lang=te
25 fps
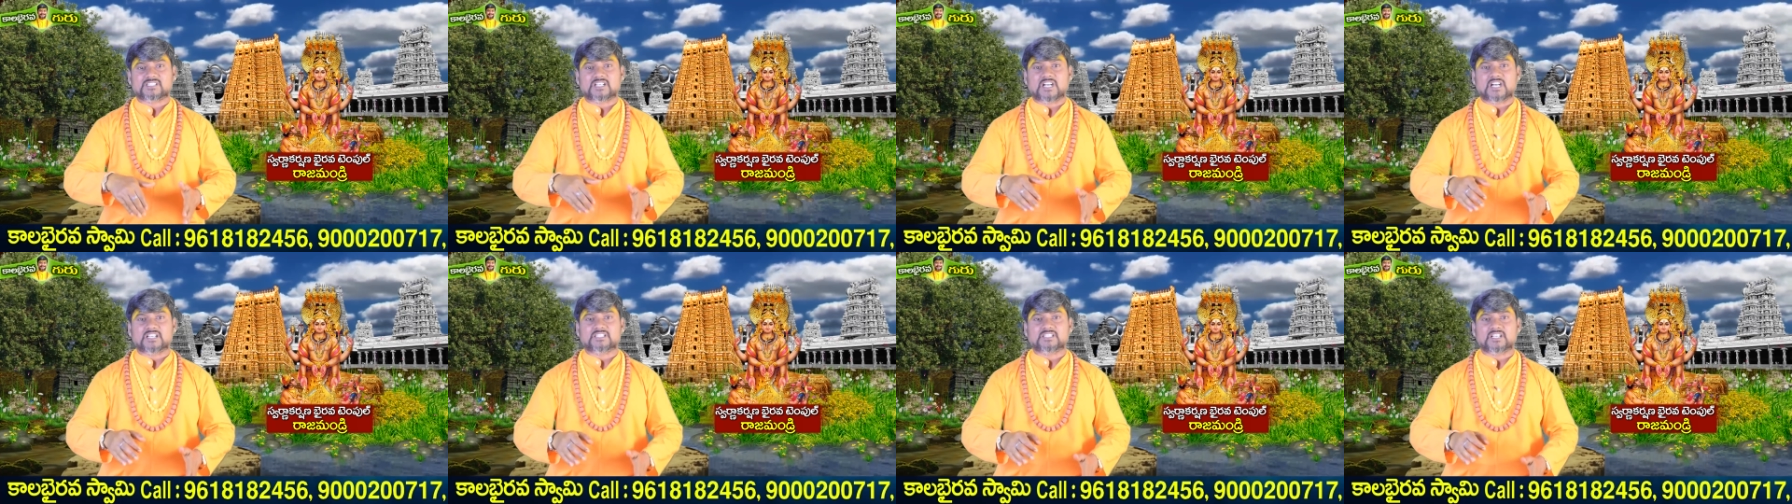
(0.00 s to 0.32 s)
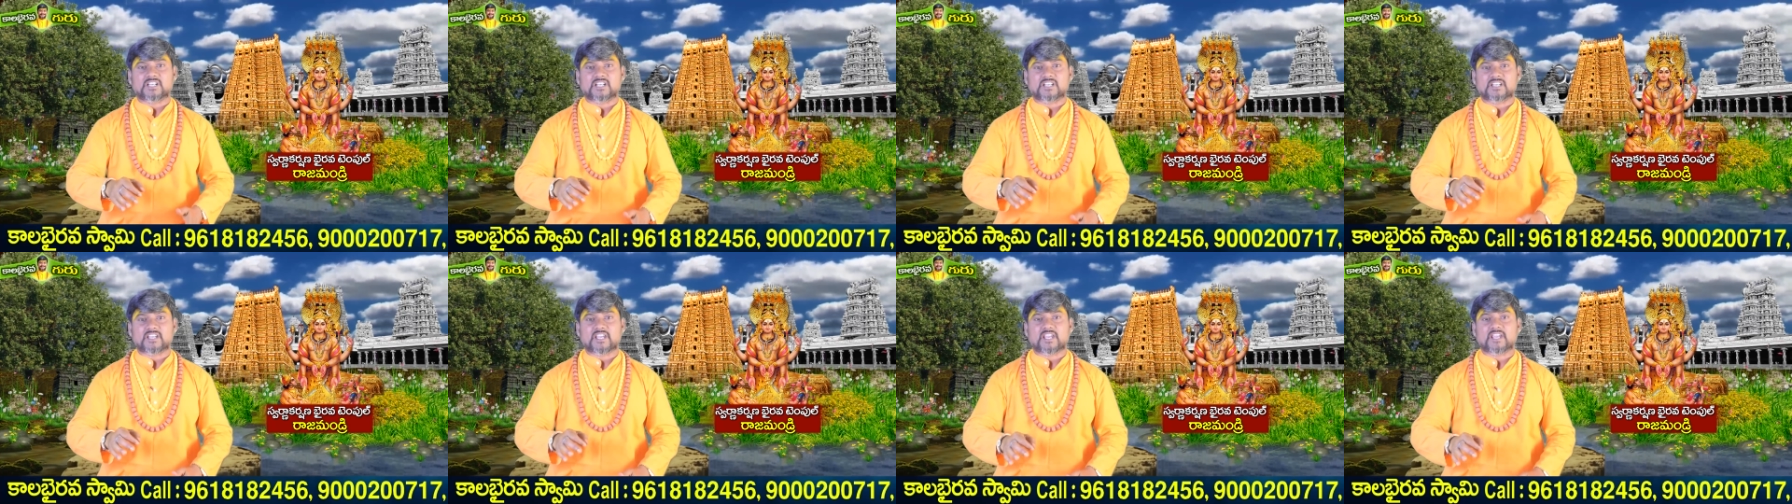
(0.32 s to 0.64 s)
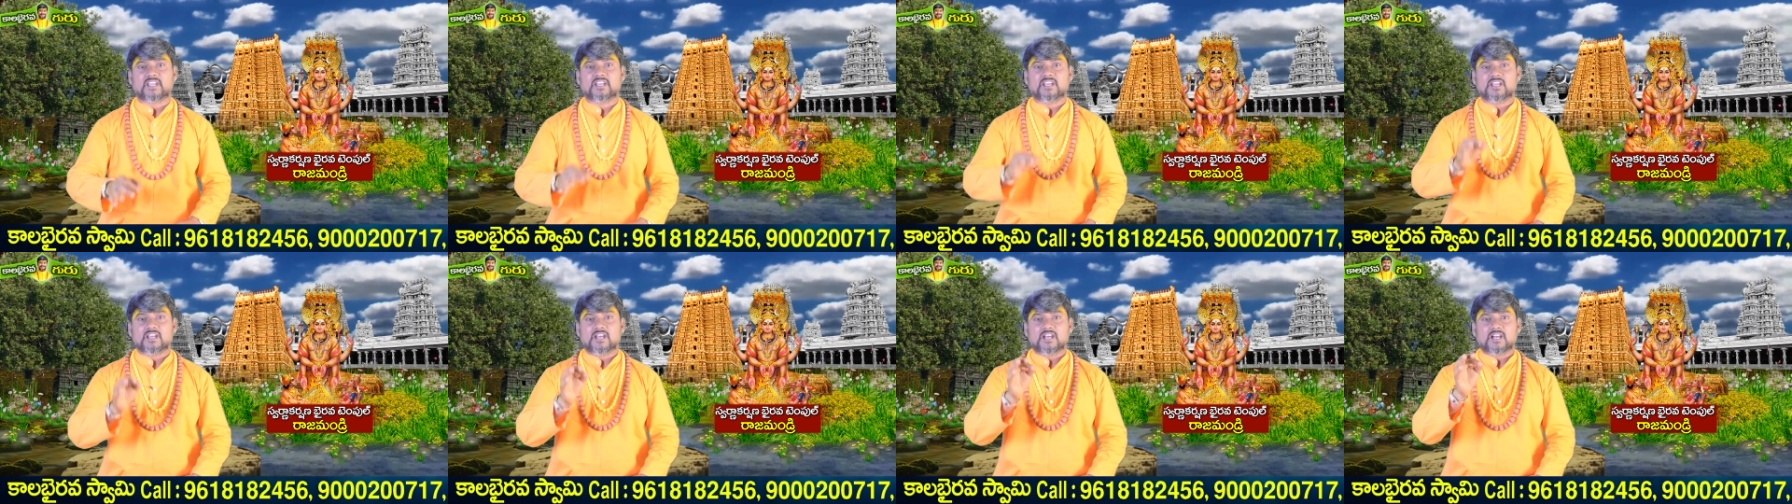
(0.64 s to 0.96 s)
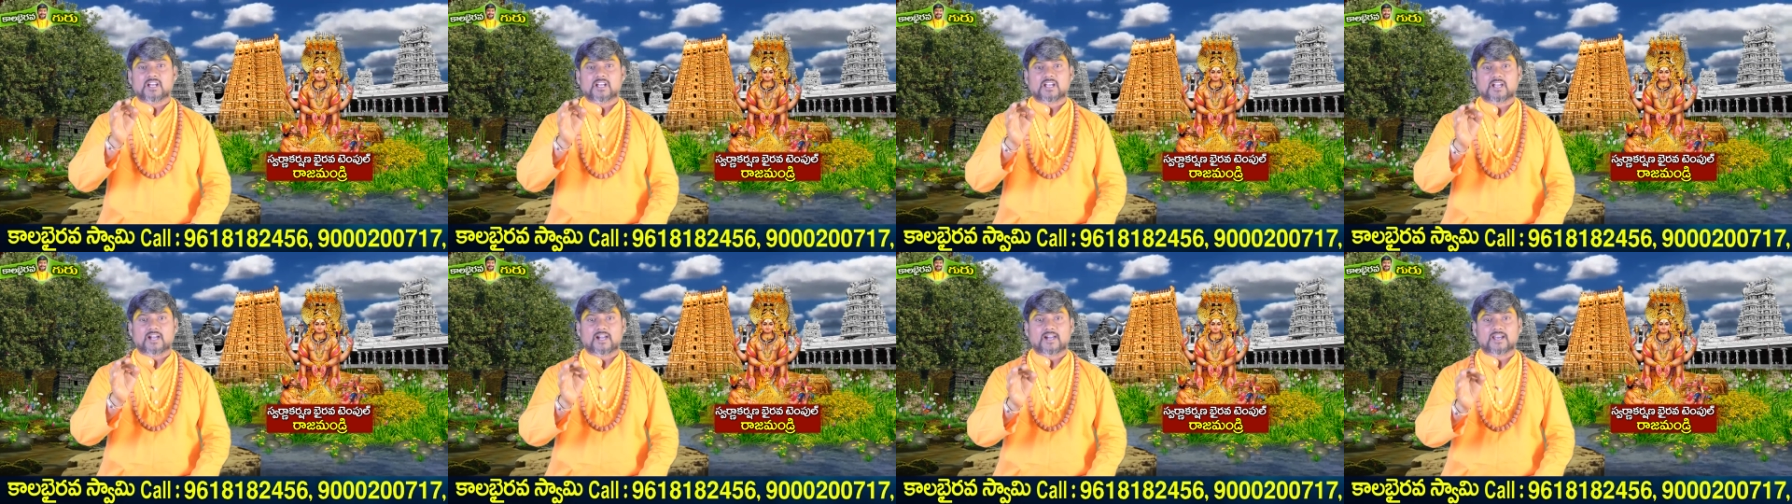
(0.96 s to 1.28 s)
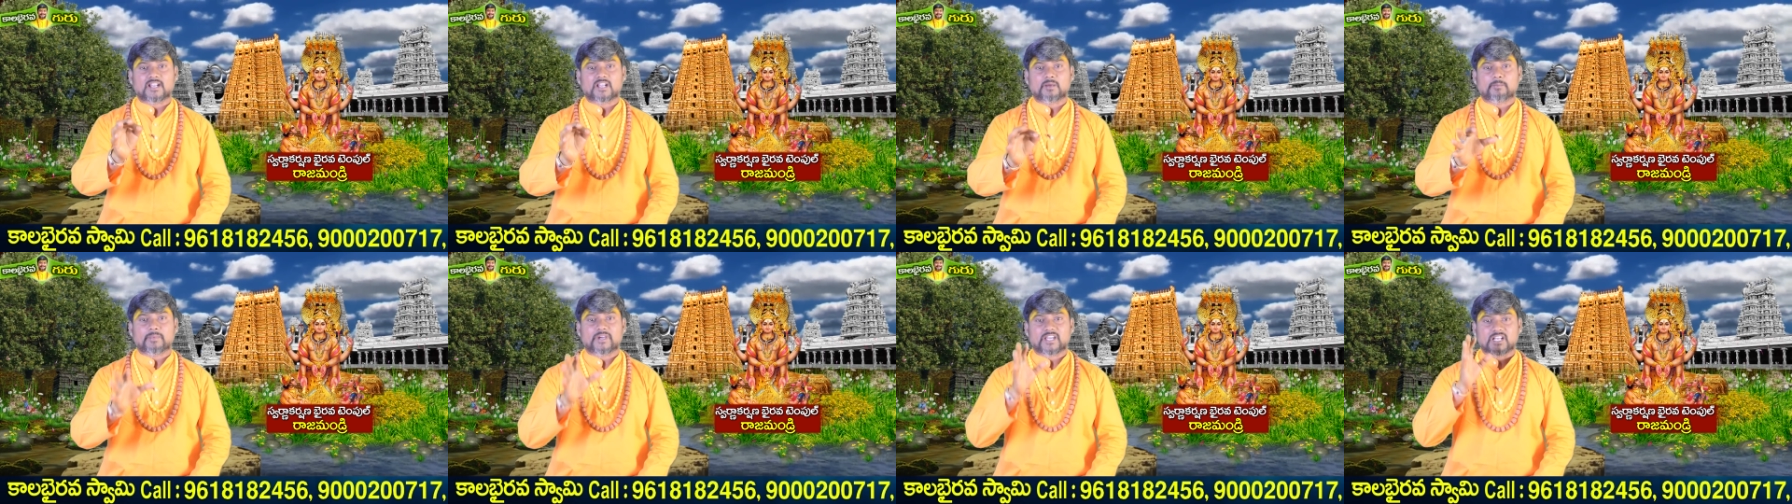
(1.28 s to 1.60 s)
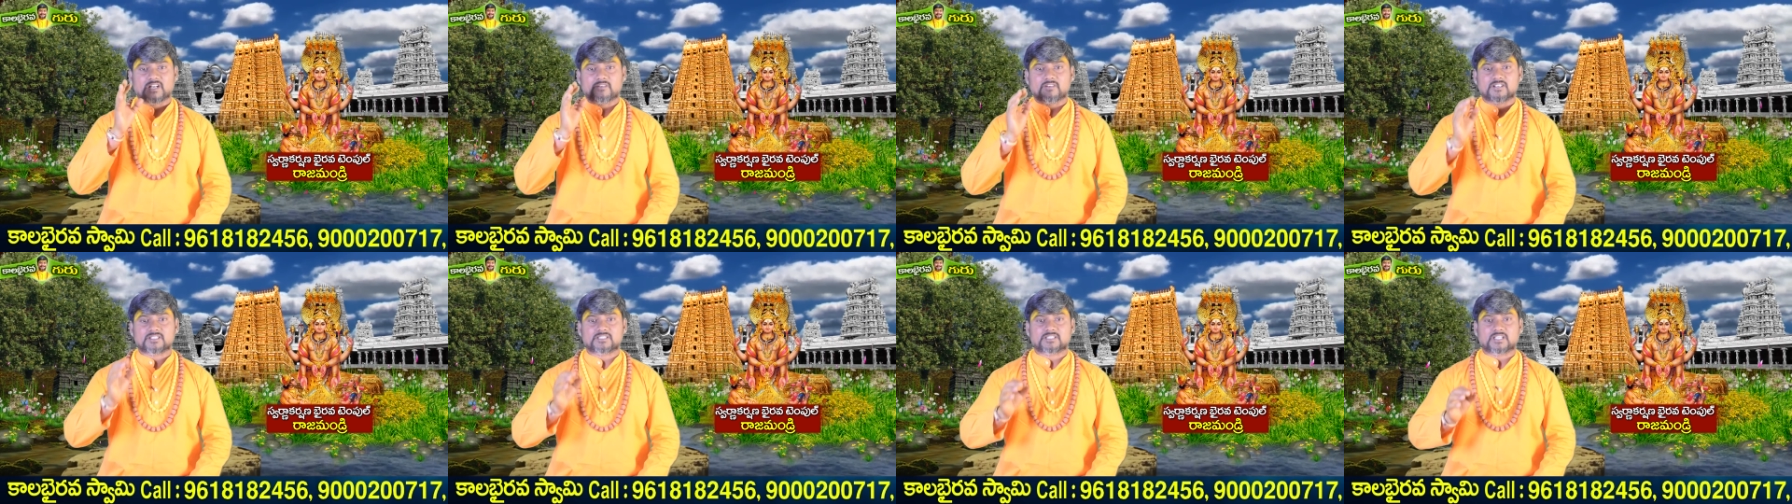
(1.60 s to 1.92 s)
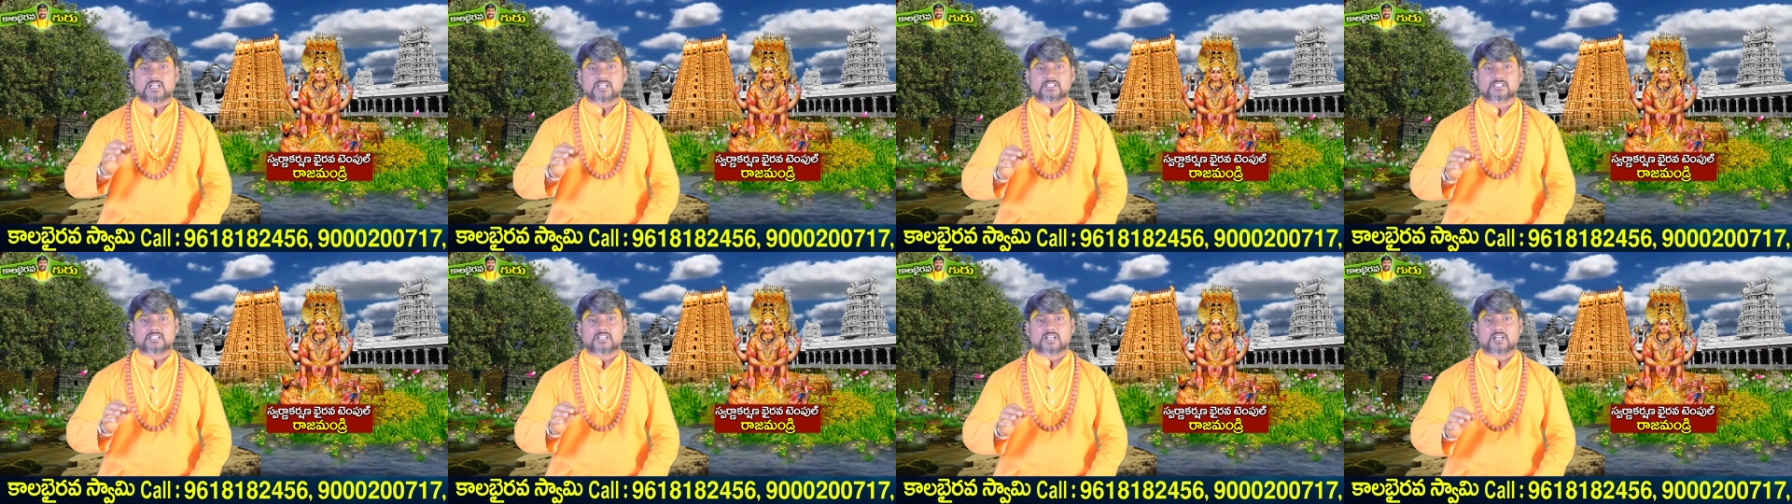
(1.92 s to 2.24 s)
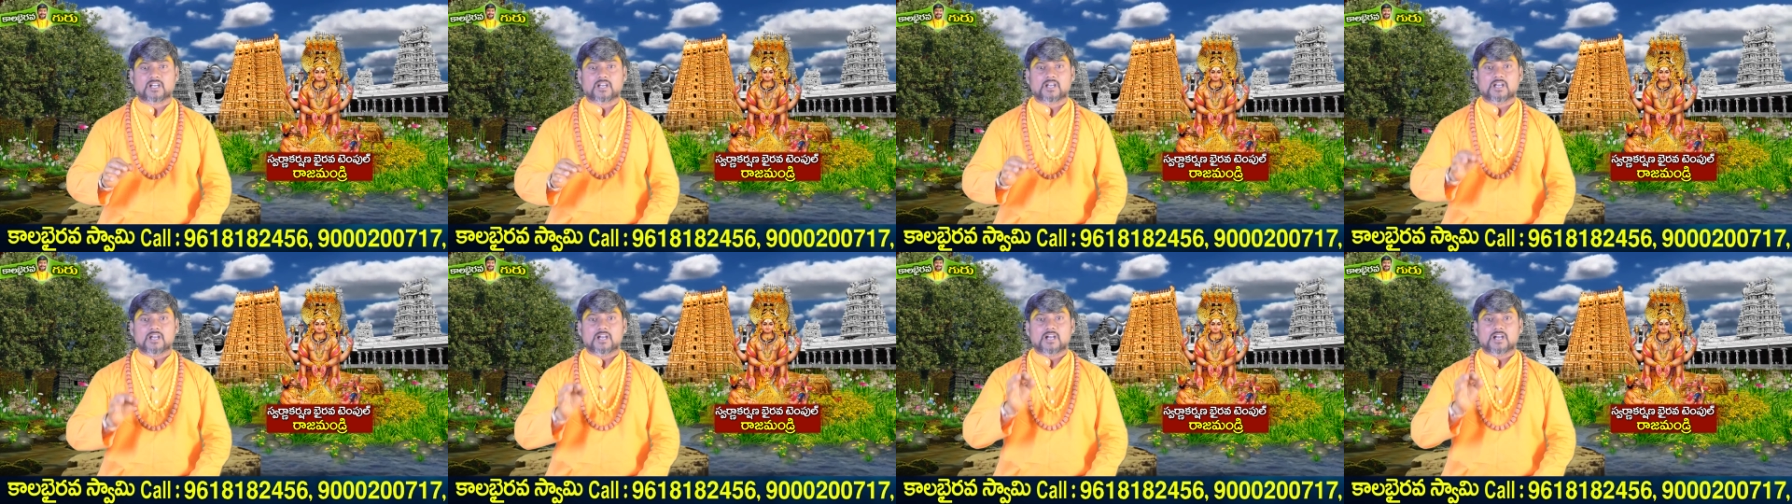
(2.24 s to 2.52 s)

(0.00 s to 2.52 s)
సాధనయే కాలభైరవ సాధన